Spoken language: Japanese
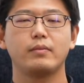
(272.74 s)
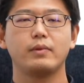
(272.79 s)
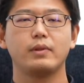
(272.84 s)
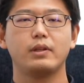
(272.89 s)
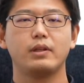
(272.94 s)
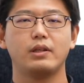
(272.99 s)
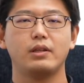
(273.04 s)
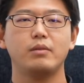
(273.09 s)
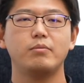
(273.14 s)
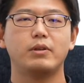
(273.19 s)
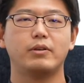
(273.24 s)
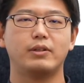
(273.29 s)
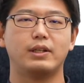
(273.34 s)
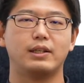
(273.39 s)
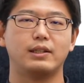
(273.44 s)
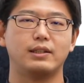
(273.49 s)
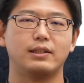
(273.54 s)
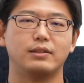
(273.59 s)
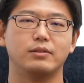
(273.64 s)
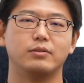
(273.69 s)
で今
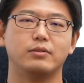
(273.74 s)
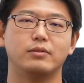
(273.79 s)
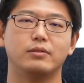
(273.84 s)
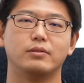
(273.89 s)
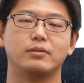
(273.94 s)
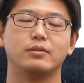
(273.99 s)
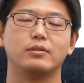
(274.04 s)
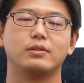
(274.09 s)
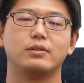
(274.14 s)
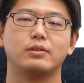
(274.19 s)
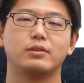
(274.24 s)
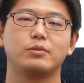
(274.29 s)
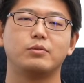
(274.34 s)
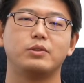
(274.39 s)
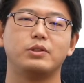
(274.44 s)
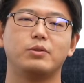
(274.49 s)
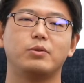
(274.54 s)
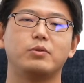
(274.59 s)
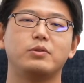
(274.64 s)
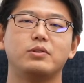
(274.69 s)
はあの少
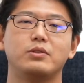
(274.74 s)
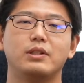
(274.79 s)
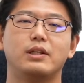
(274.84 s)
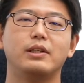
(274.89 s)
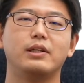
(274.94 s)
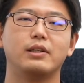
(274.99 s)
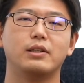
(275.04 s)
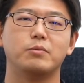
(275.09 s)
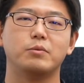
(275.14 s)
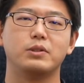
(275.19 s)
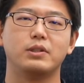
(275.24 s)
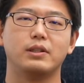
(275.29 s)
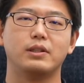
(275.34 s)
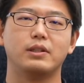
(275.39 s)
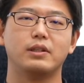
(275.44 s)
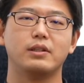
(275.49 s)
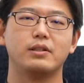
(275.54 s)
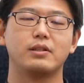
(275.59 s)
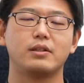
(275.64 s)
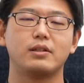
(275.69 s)
し特殊な例かもしれ
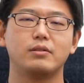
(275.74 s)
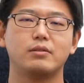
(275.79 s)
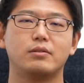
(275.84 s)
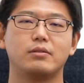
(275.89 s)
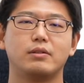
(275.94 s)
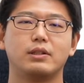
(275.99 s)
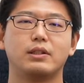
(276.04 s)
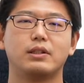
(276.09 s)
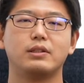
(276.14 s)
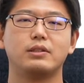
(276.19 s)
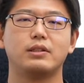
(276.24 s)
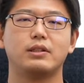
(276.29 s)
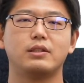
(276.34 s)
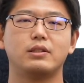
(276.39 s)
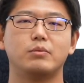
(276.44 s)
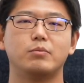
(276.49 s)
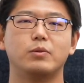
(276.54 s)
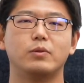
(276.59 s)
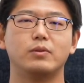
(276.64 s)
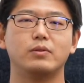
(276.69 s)
ないですけど私たち
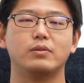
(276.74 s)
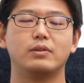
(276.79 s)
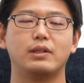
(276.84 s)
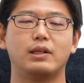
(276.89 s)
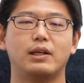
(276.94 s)
も